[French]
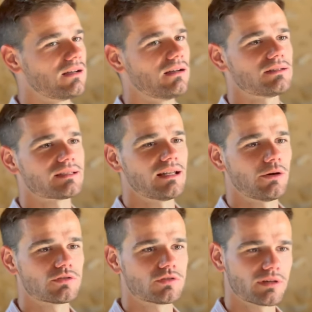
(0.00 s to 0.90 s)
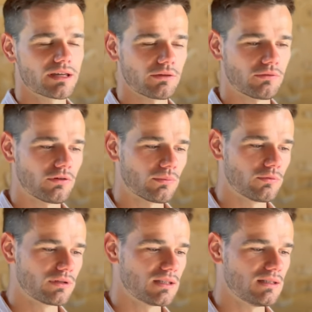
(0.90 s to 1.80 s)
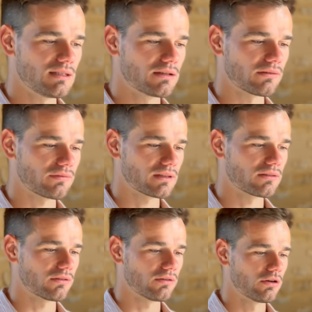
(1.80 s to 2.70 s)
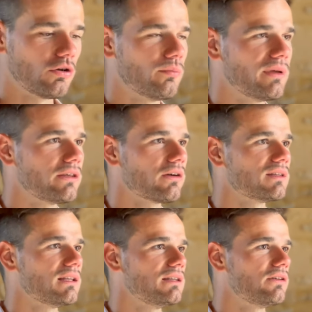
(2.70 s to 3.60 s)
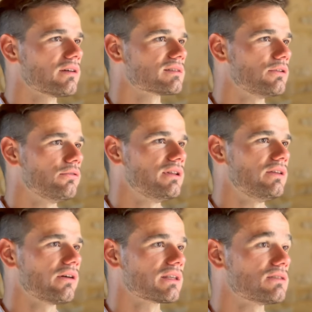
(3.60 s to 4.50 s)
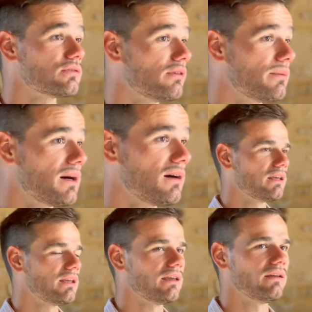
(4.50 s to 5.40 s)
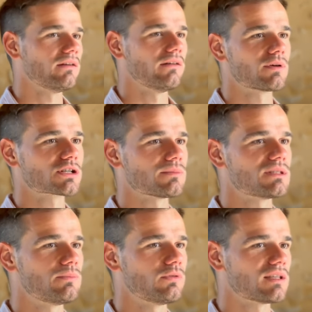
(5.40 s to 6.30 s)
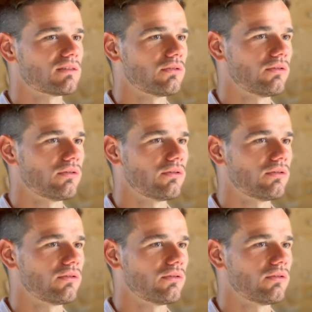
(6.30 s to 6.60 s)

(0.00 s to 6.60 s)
euh, c'est Lao Tzu qui a une formule qui dit qu'en fait euh, le meilleur des leaders c'est le leader qui ne se voit pas. Et euh, moi j'ai un petit peu cette,